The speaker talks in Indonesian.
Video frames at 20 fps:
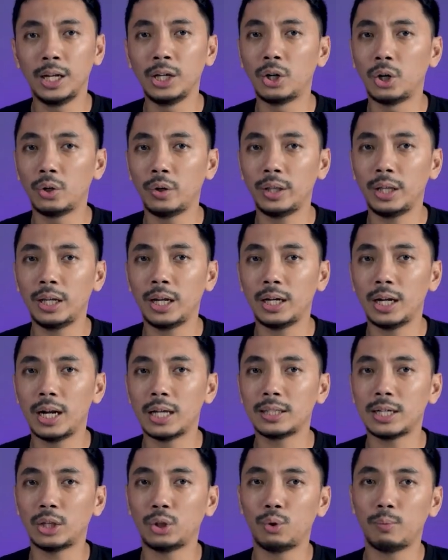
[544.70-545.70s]
Jadi koroid ini
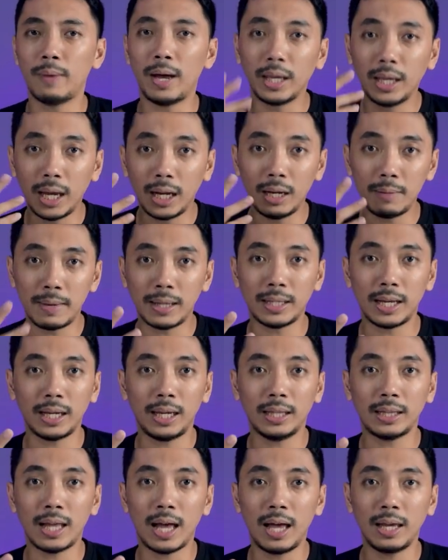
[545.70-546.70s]
adalah satu bagian di mata
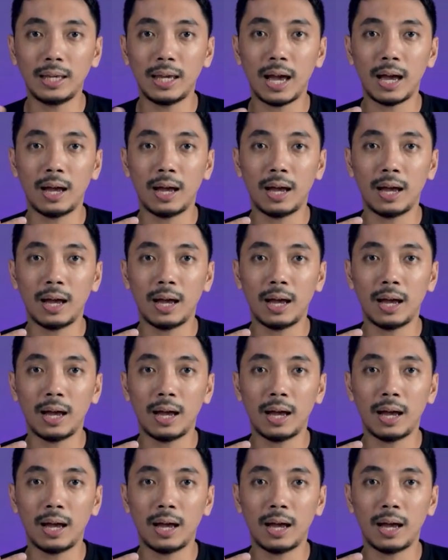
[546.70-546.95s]
kita